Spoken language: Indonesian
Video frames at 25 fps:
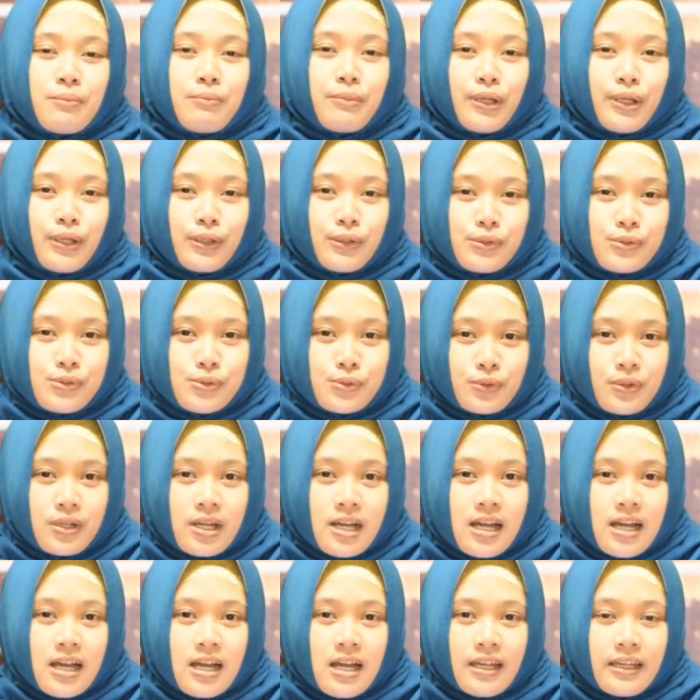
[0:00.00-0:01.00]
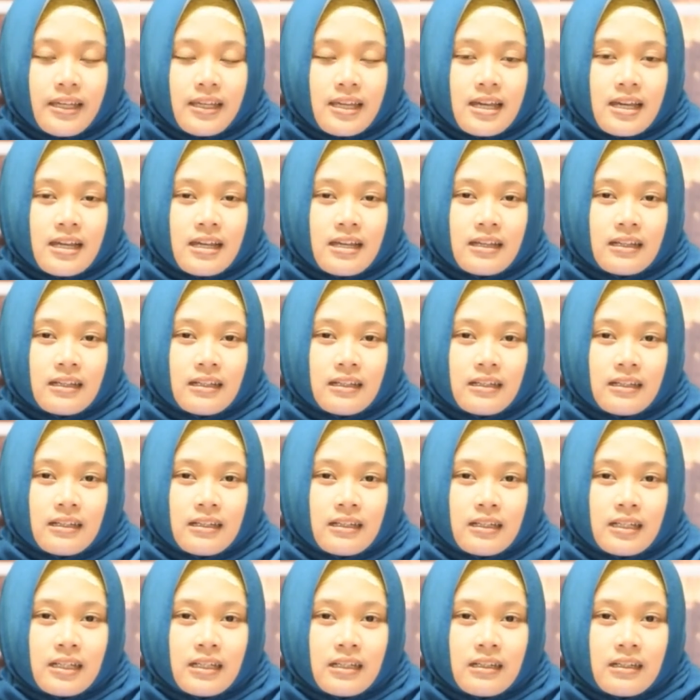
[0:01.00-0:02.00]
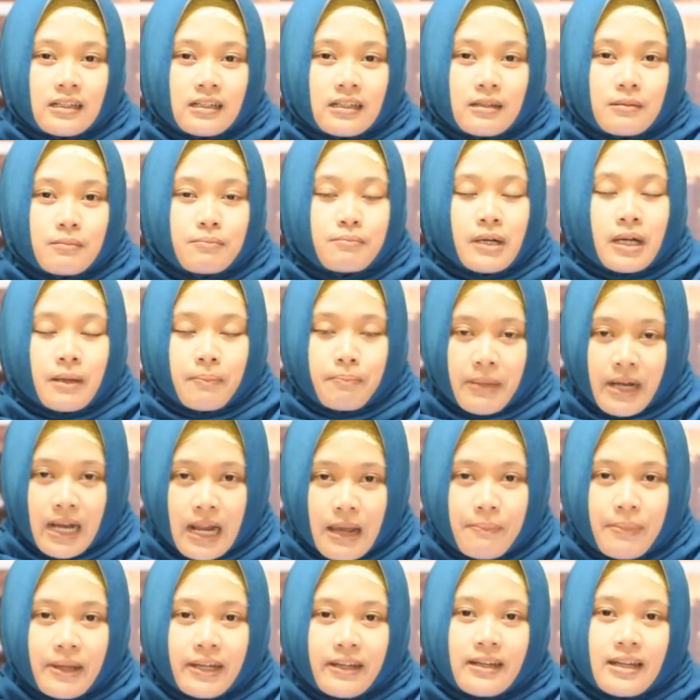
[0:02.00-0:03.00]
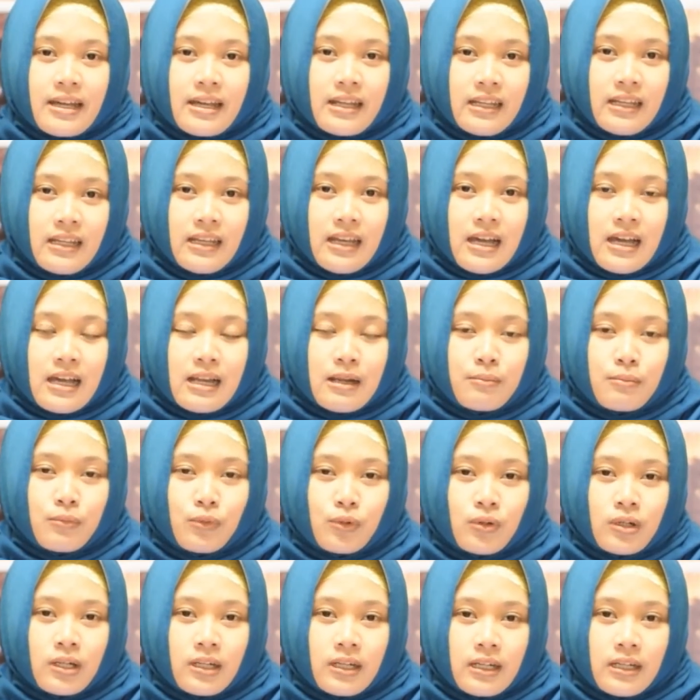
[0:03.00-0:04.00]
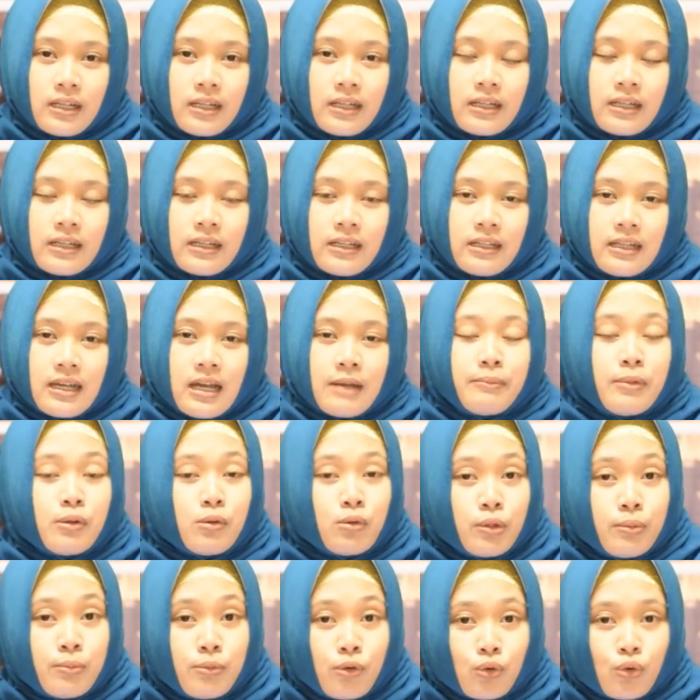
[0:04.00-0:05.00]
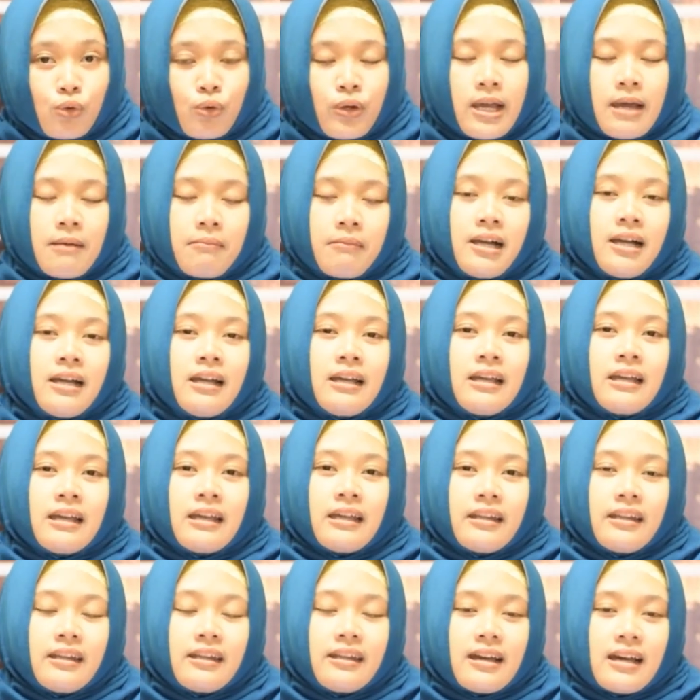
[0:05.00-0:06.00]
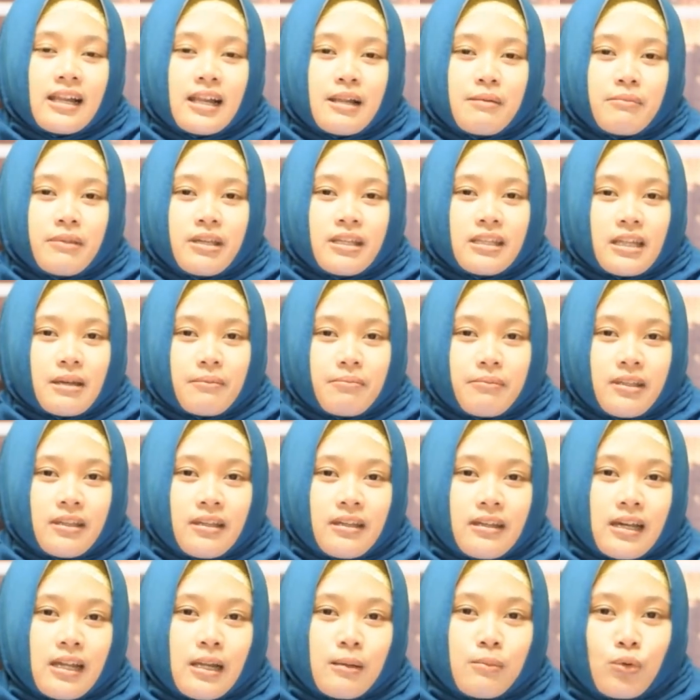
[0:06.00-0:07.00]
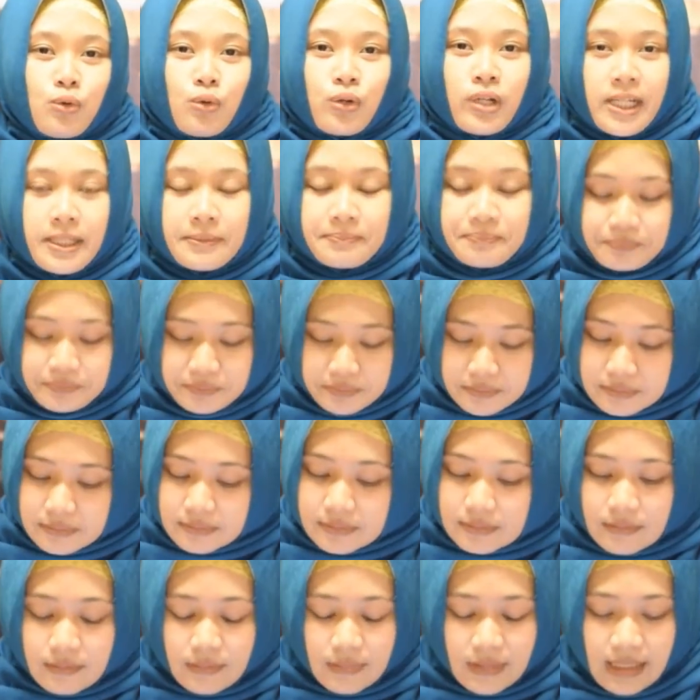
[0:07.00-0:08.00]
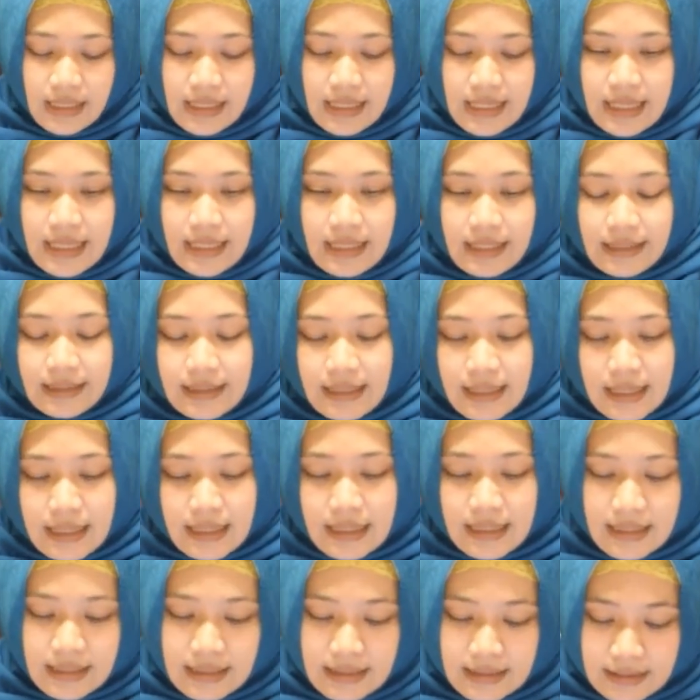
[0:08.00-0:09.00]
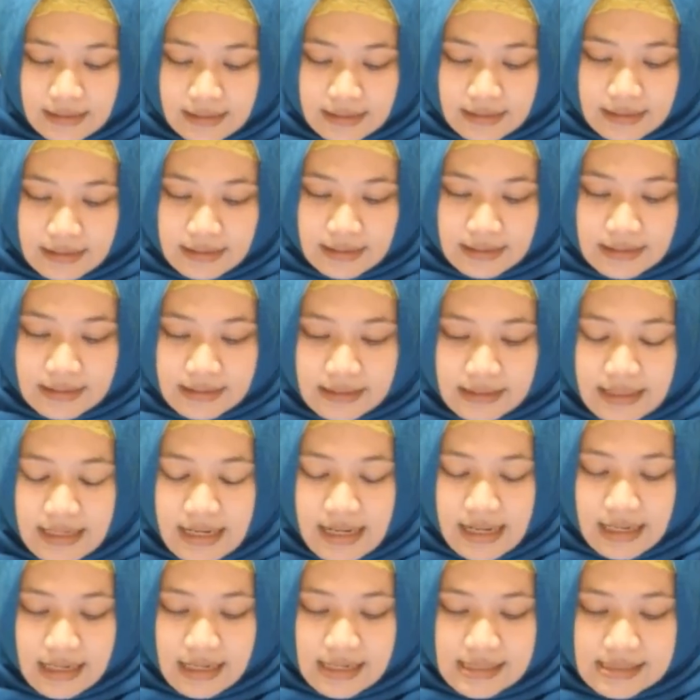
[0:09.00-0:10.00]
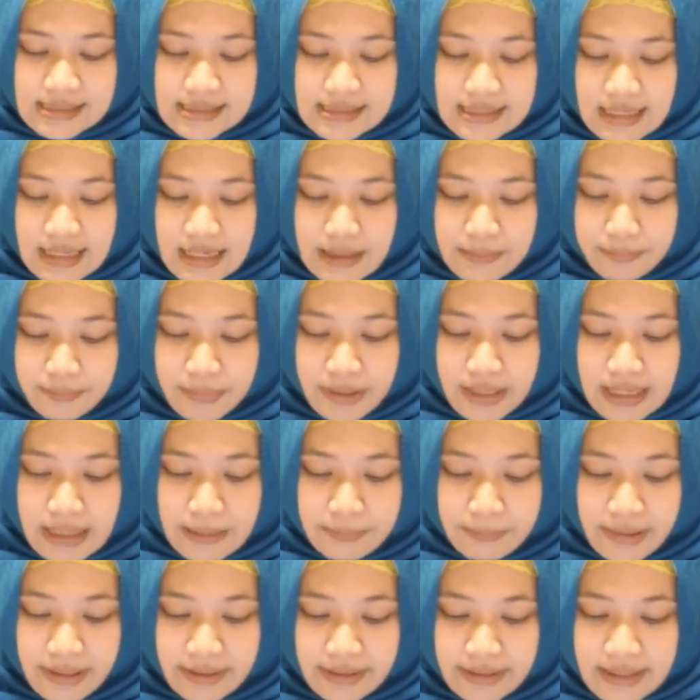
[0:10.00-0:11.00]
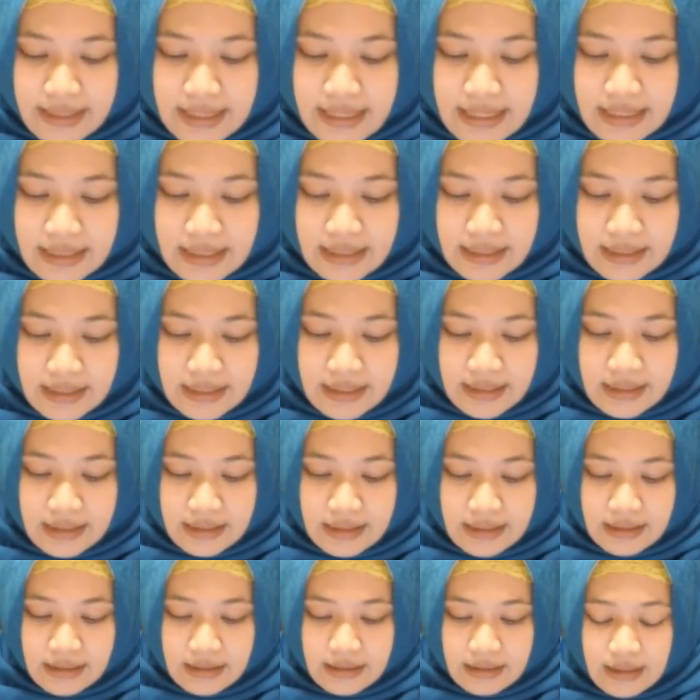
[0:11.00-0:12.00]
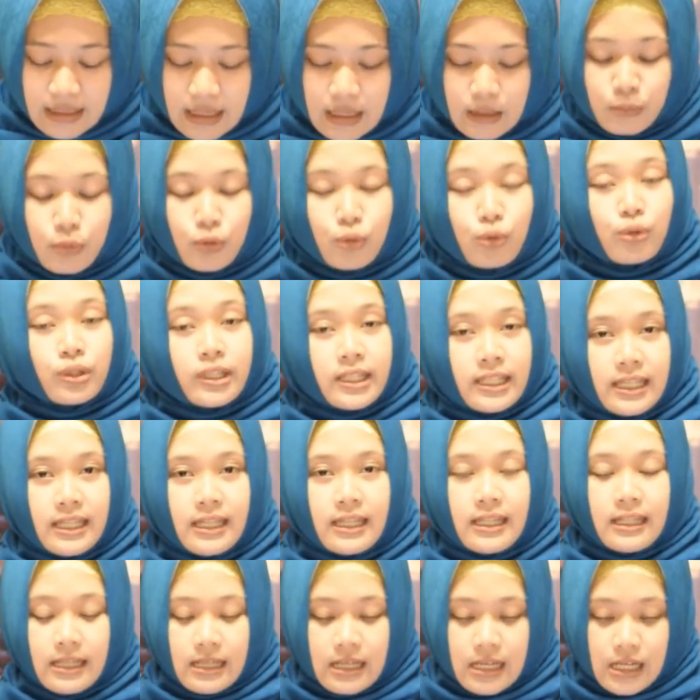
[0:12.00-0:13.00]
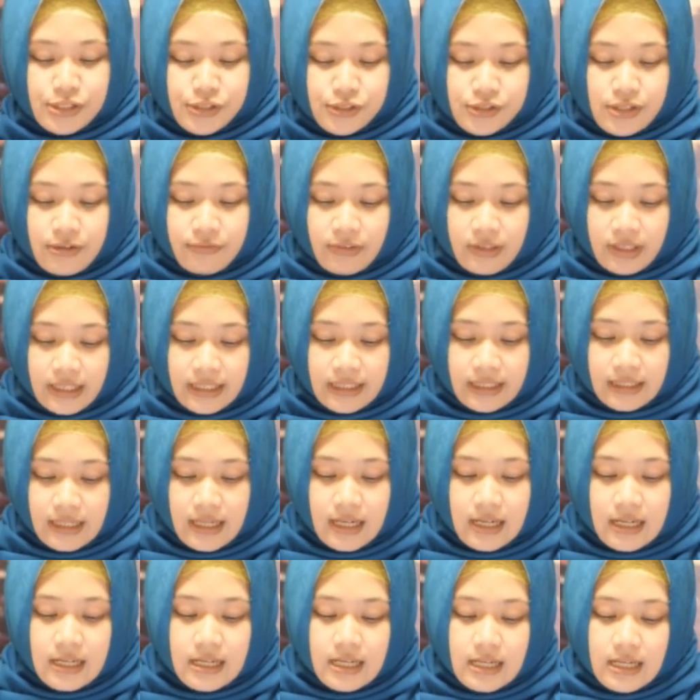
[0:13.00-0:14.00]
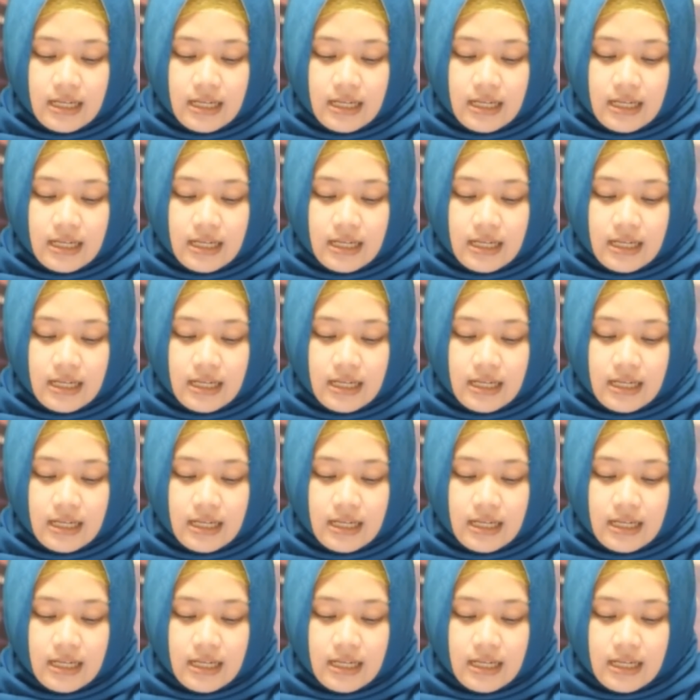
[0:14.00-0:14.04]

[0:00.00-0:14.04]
begitu juga yang uh, pendapat dari al uh, bin Ibnu Qudama di dalam kitabnya Al-Mughni. Kita uh, dengarkan sejenak pendapat dari Al-Buhuti di Kasyaful Qinna